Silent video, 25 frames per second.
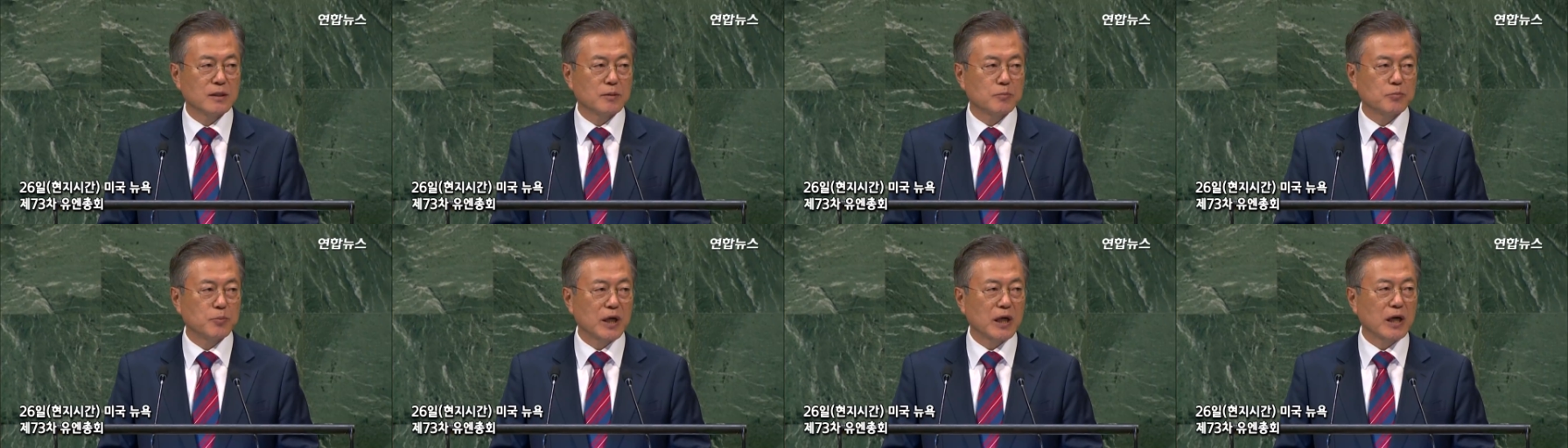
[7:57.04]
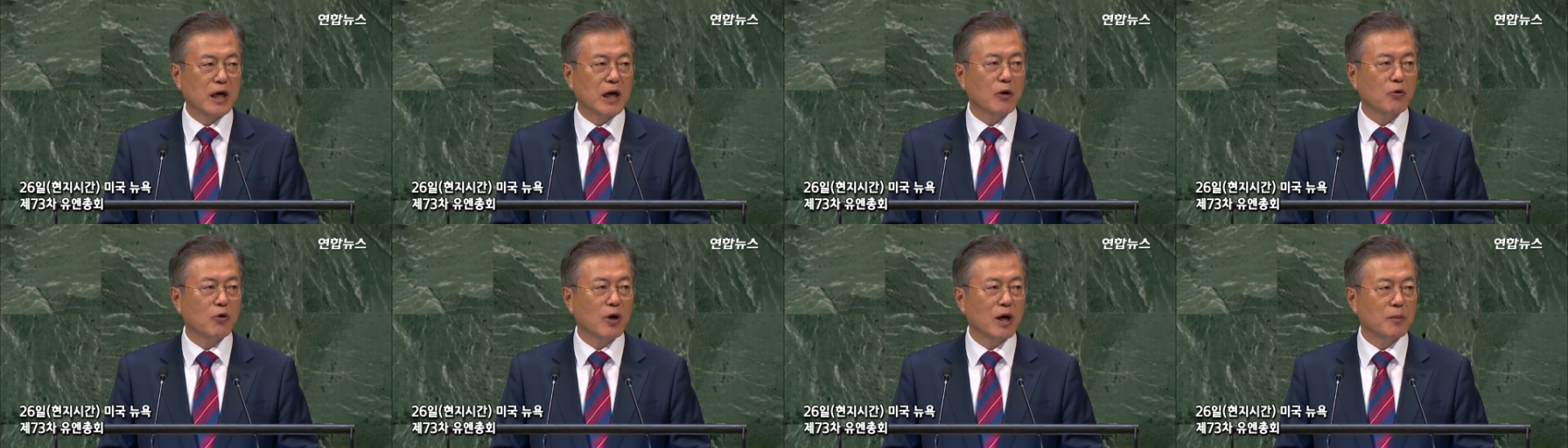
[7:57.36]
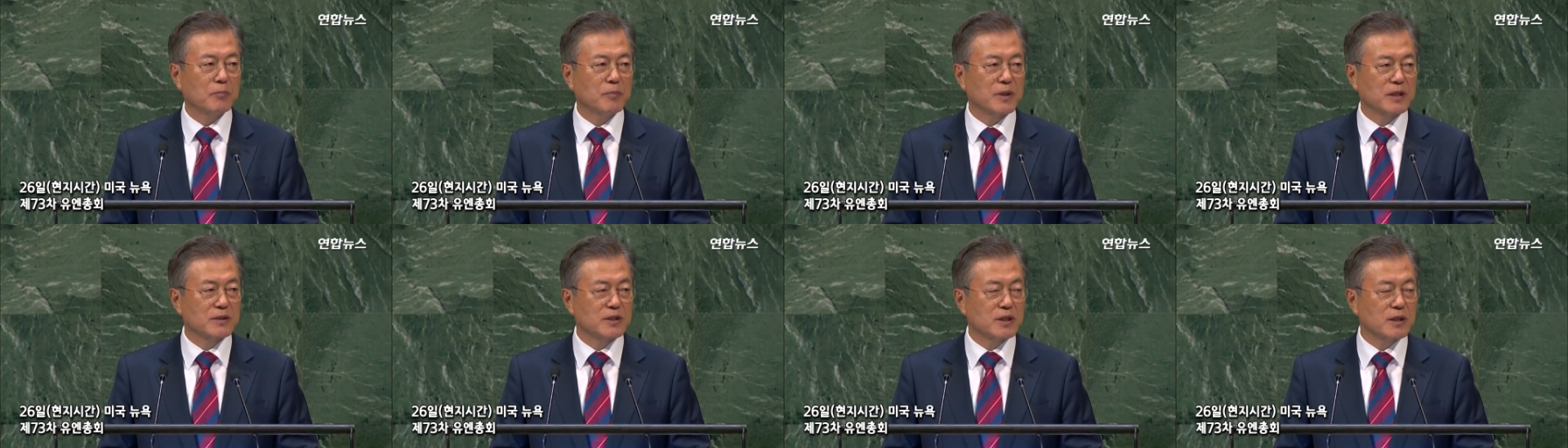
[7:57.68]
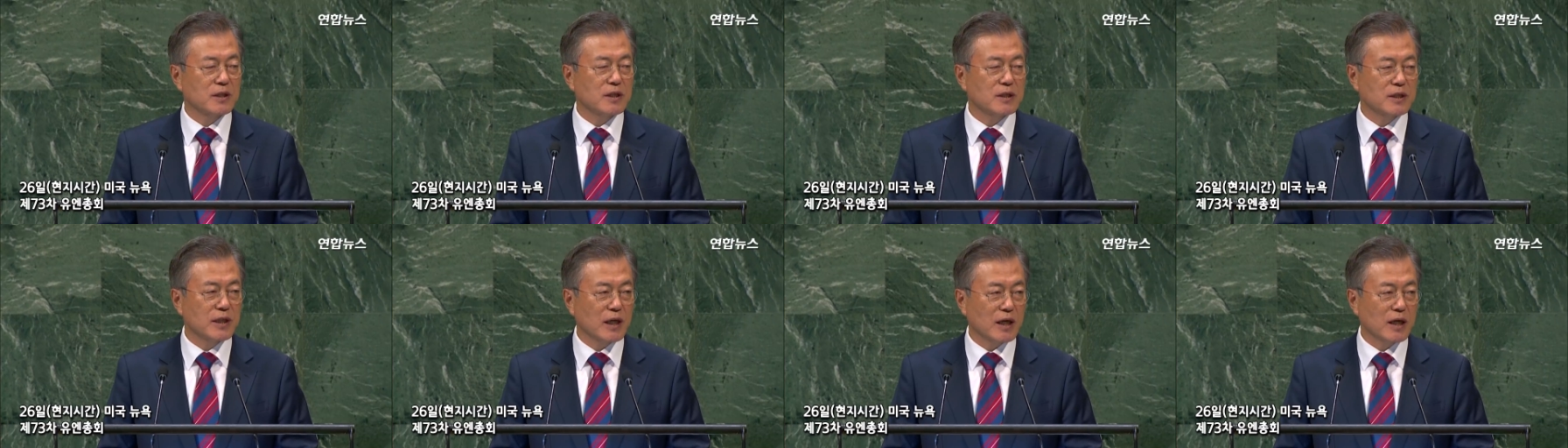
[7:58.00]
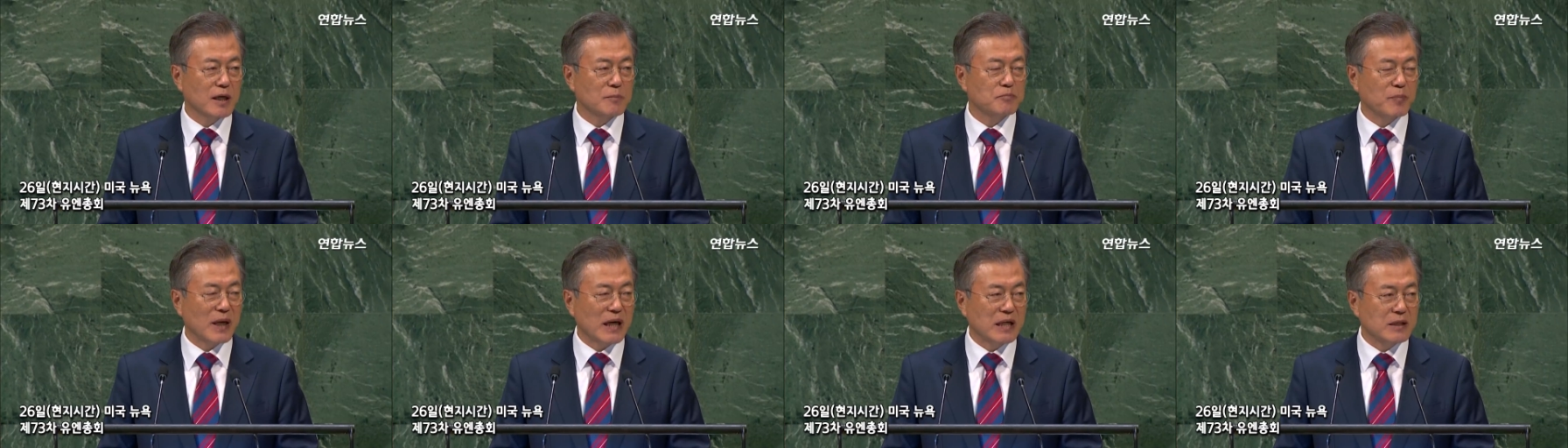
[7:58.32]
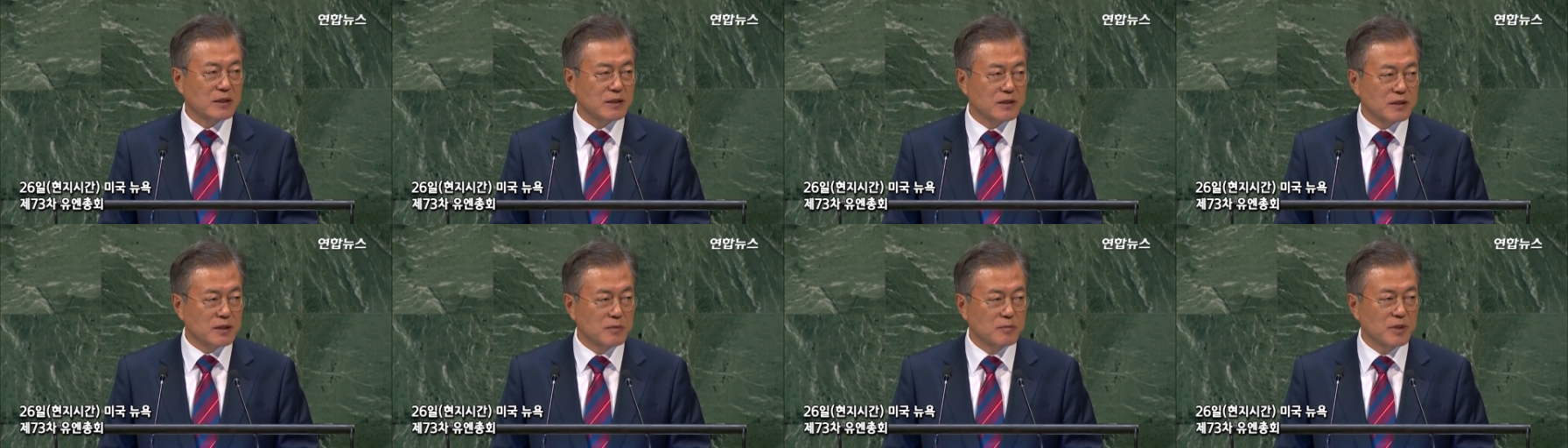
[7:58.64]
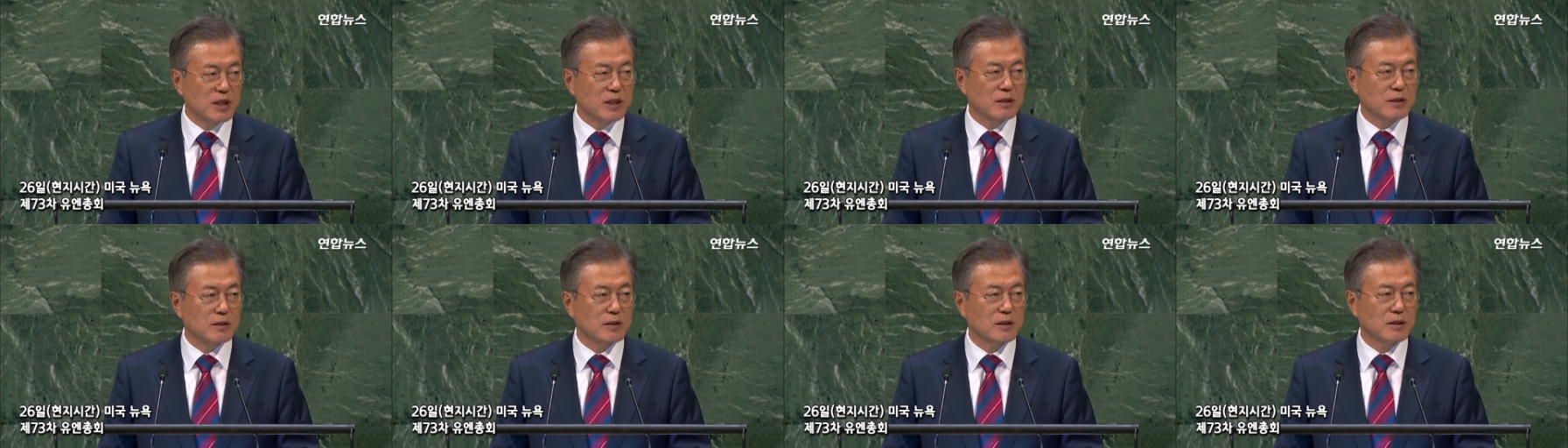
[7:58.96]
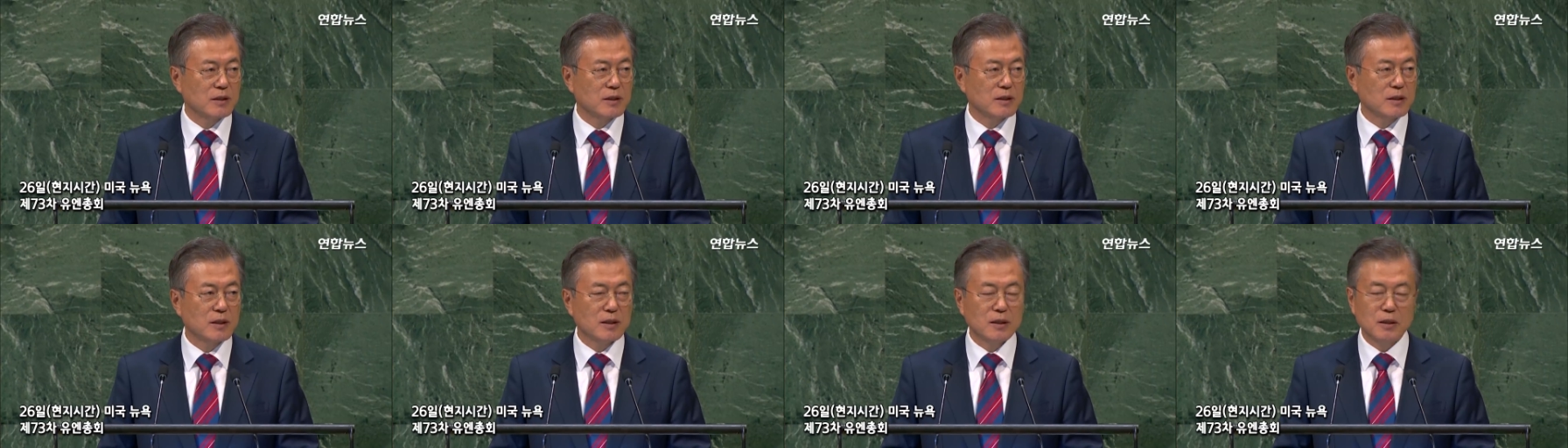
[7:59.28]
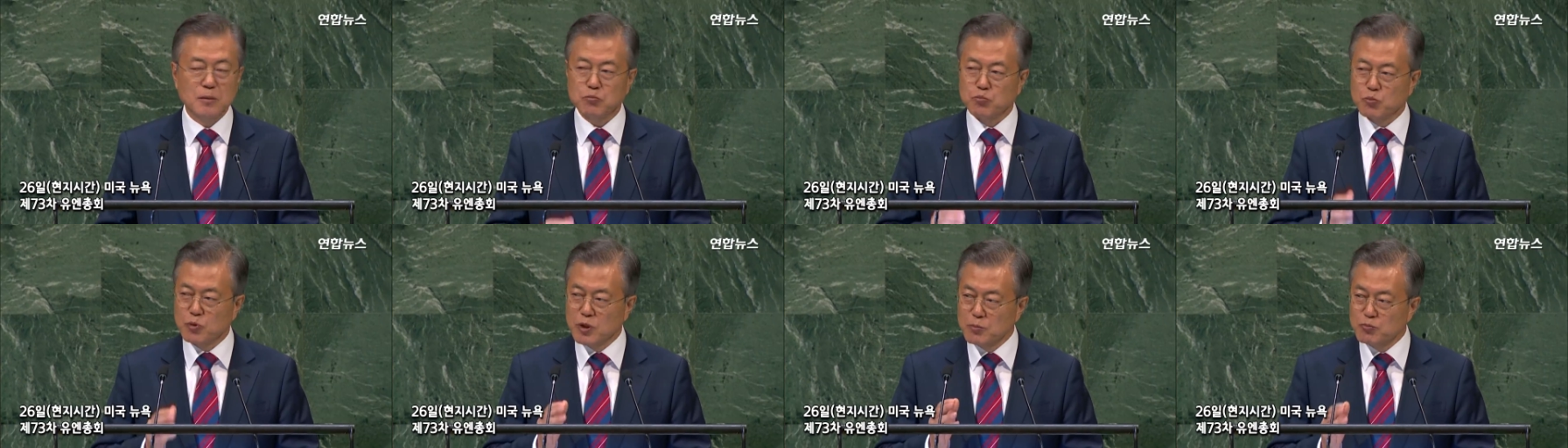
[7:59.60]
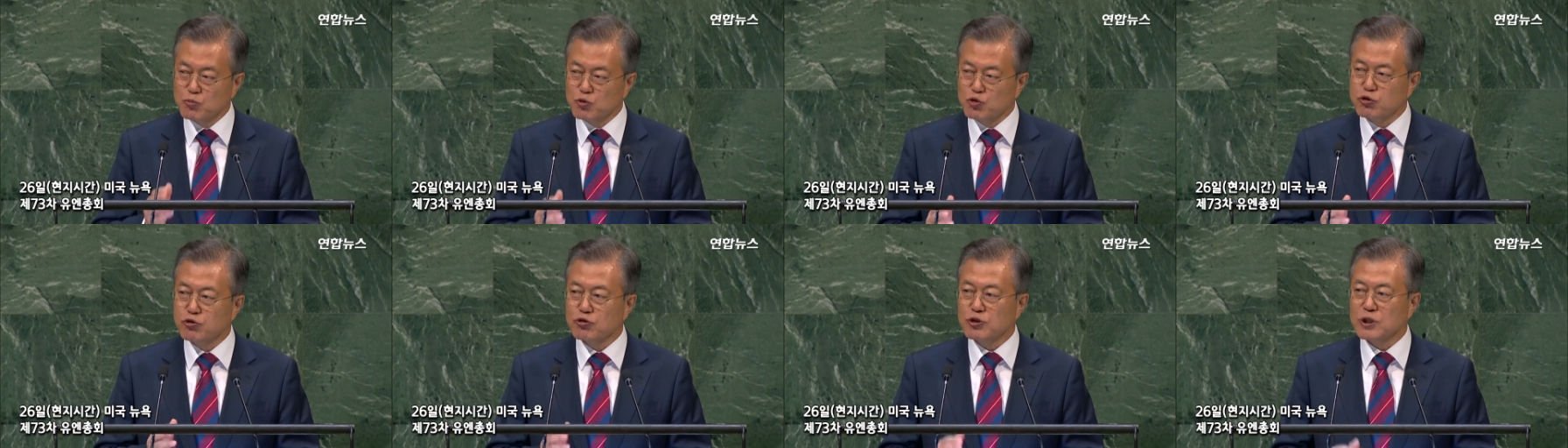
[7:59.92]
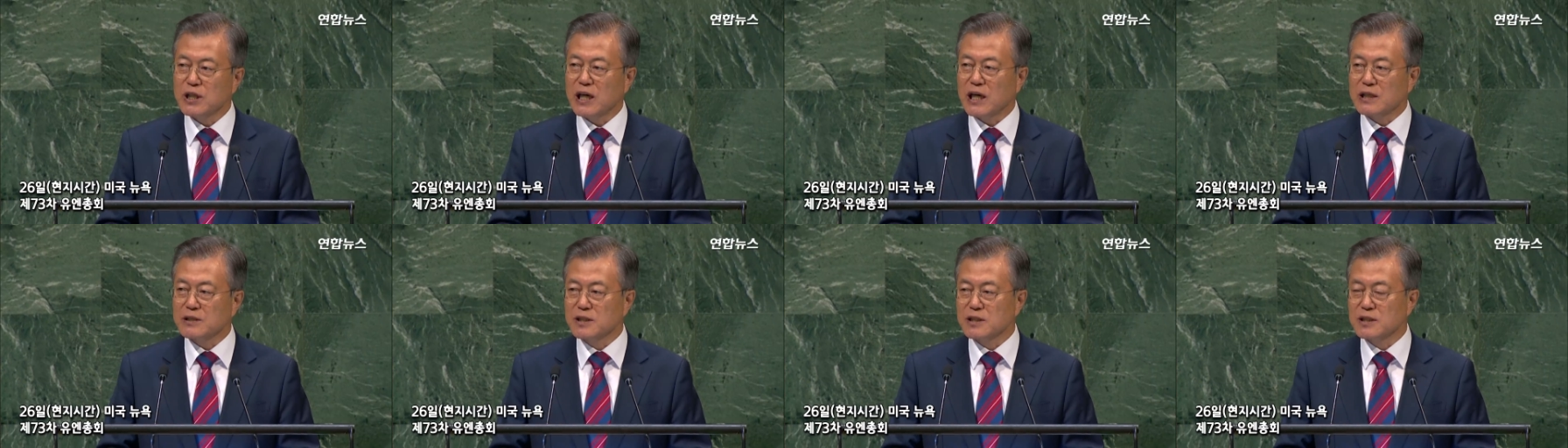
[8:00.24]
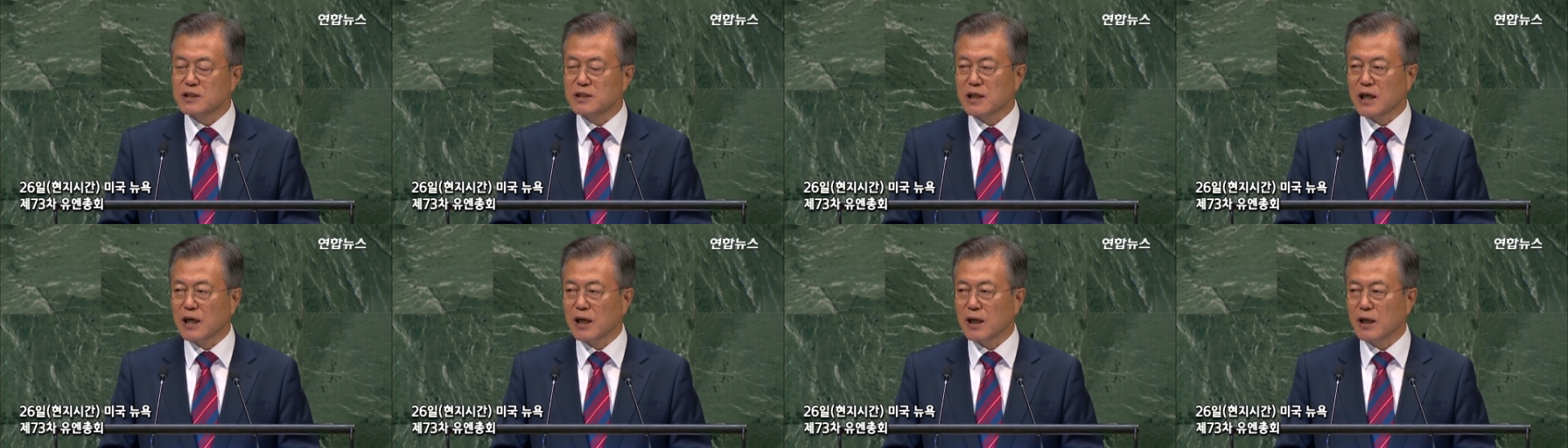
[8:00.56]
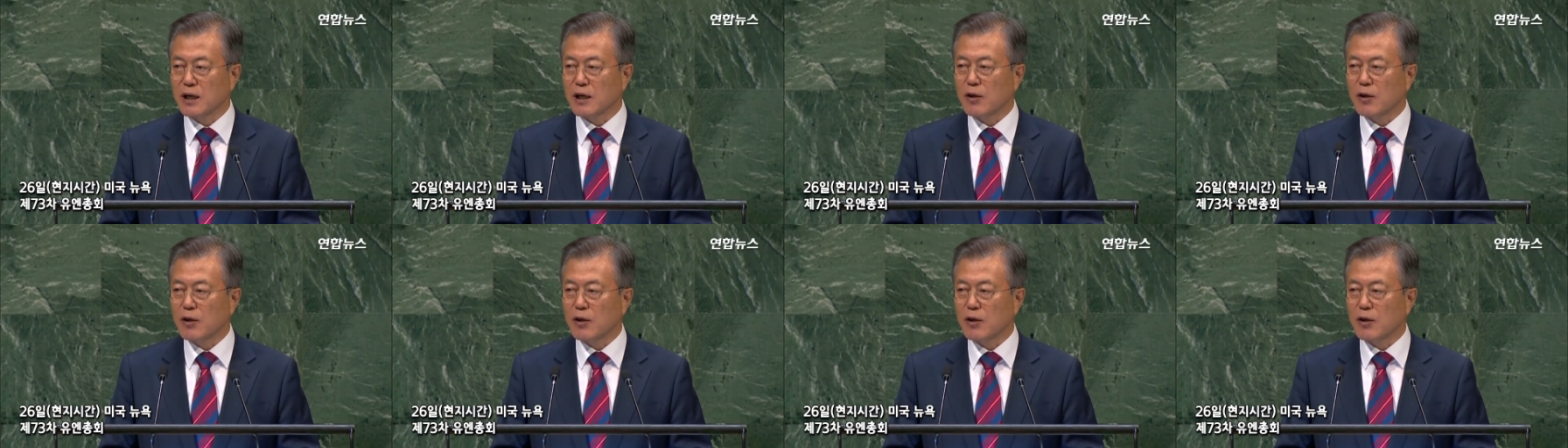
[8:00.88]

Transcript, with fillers: 평화와 번영을 향한 발걸음을 멈추지 않으리라